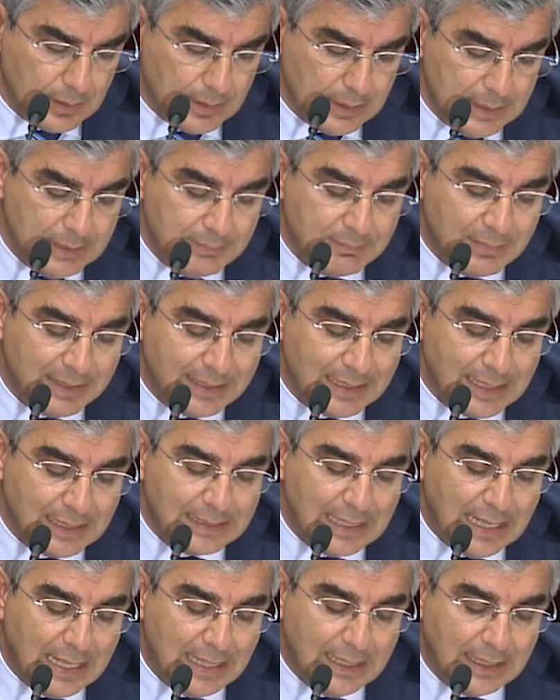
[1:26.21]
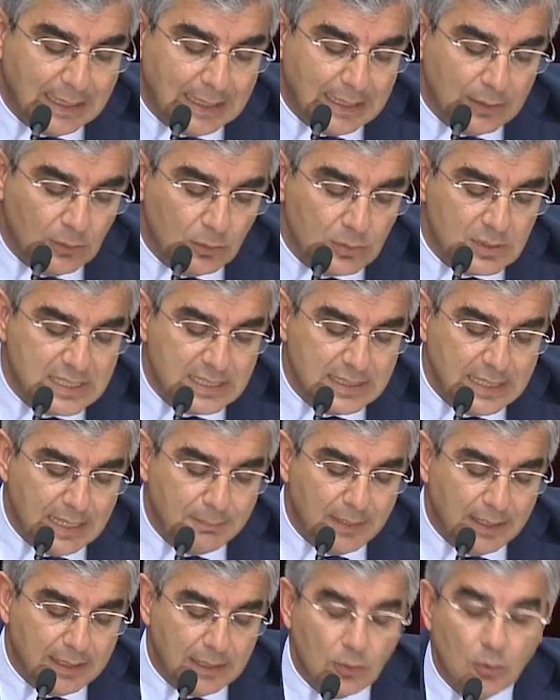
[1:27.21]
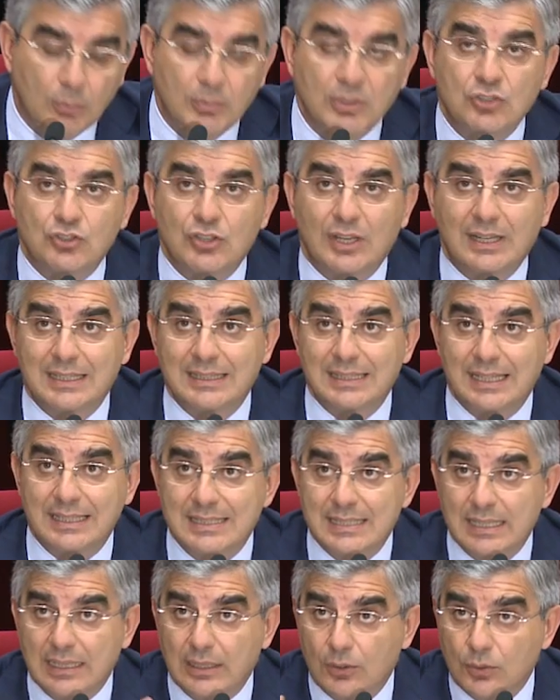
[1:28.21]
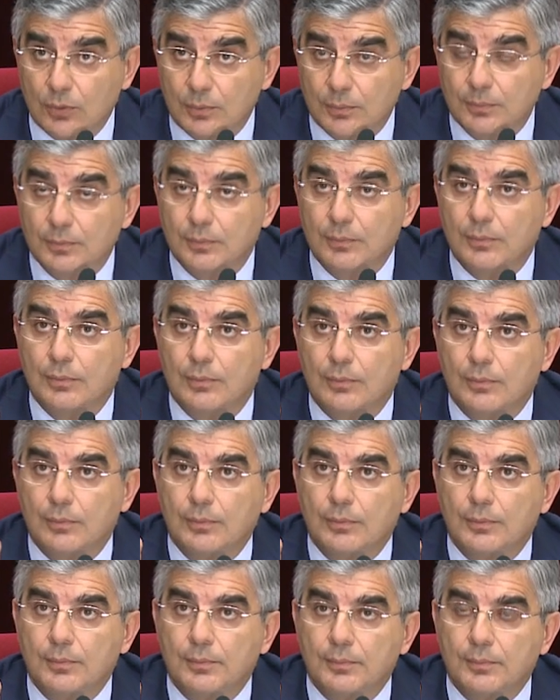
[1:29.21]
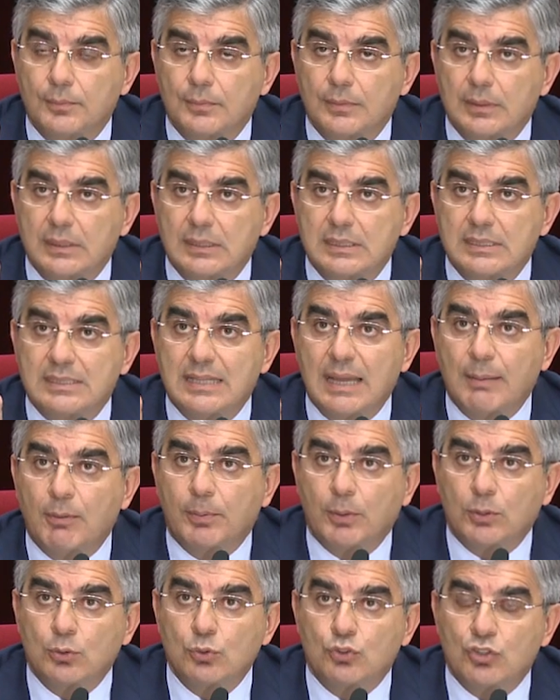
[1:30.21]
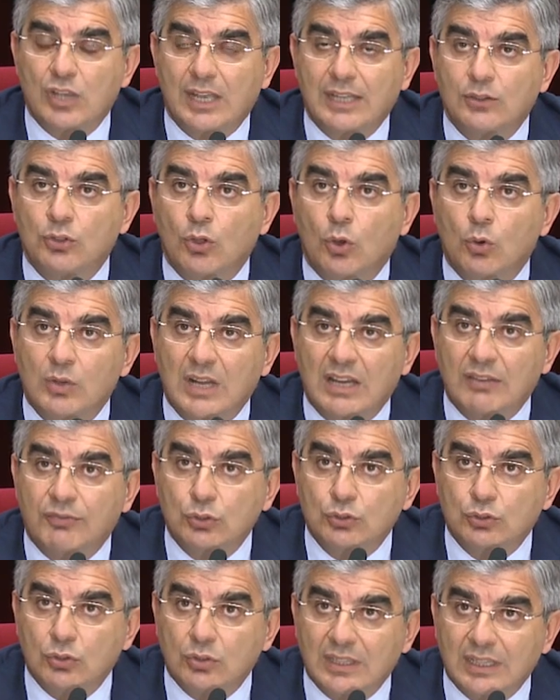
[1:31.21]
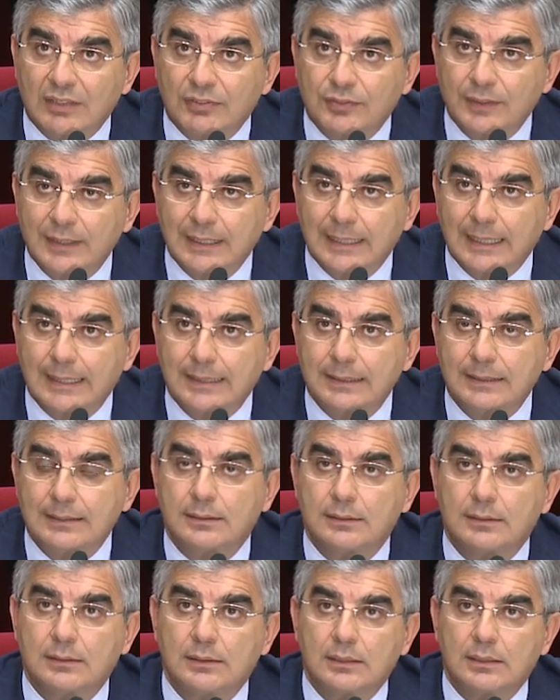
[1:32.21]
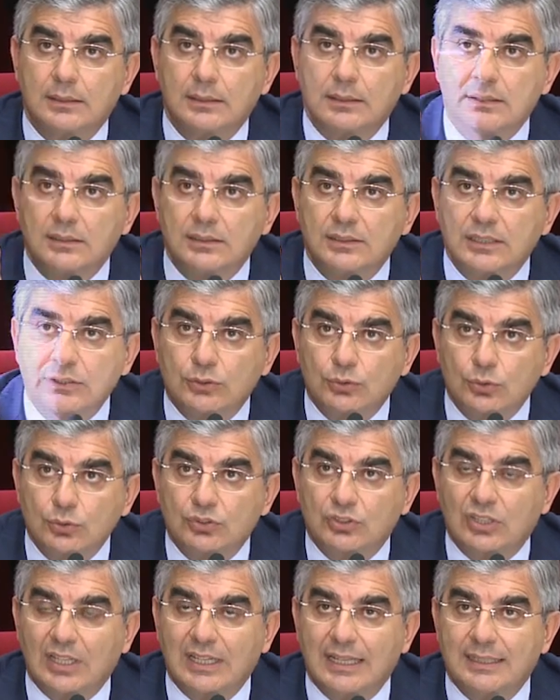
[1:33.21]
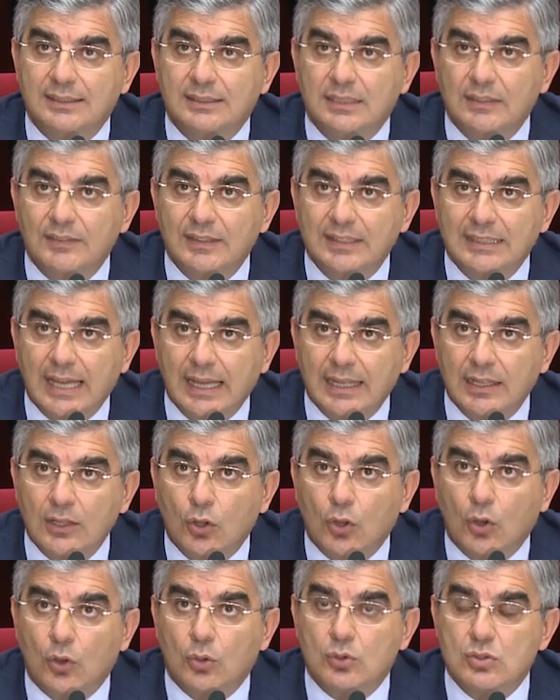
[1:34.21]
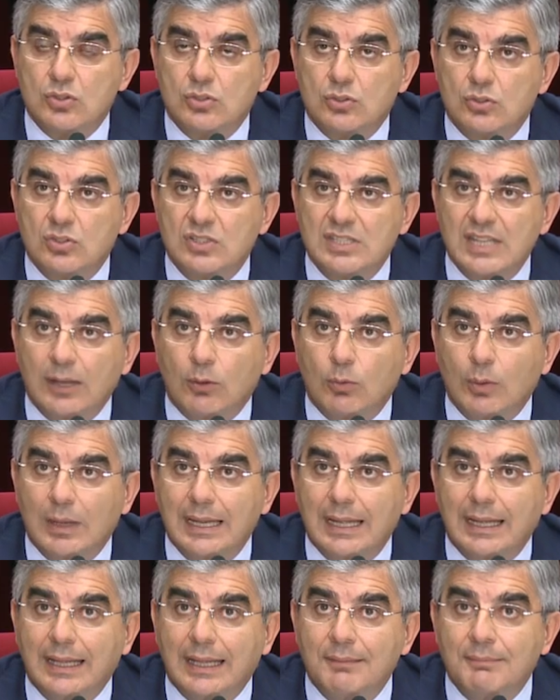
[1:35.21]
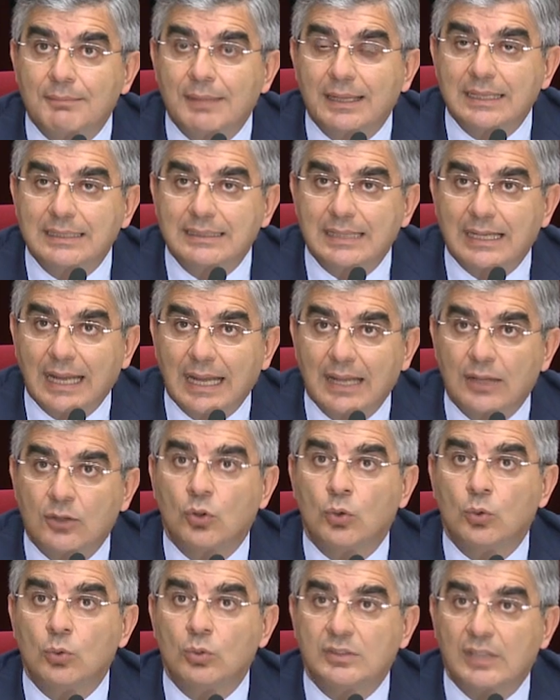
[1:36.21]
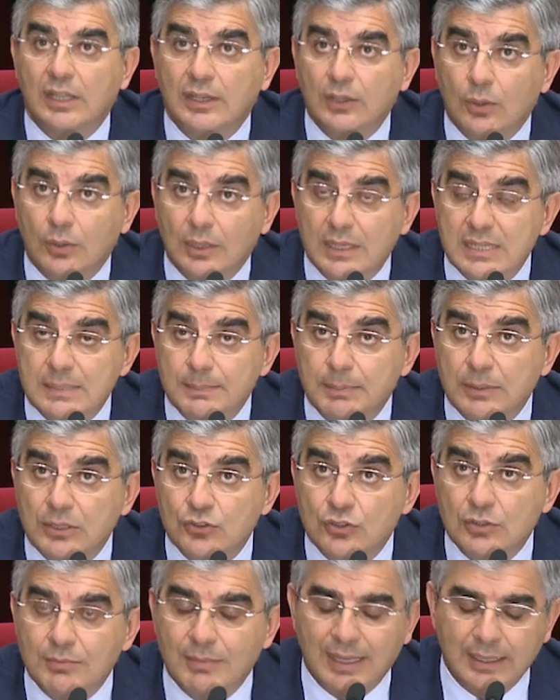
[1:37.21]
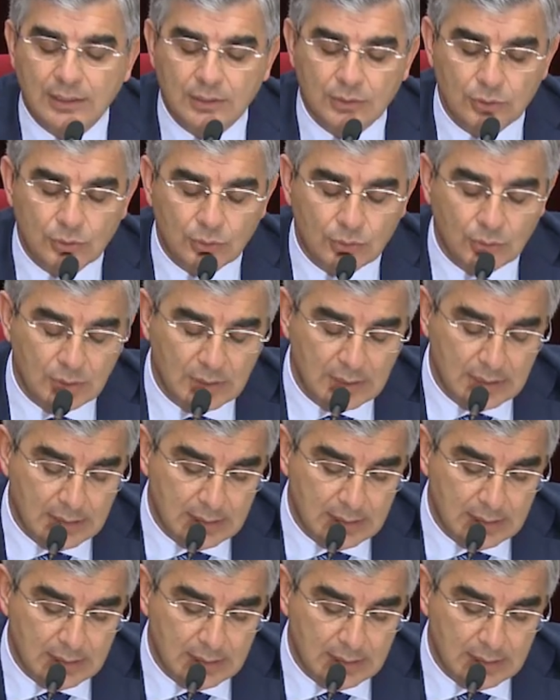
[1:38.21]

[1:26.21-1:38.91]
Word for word: in maniera tale che non si debba ricominciare da zero, stiamo producendo una fotografia di tutte le attività in corso, sia quelle che meriteranno ulteriore spingimento,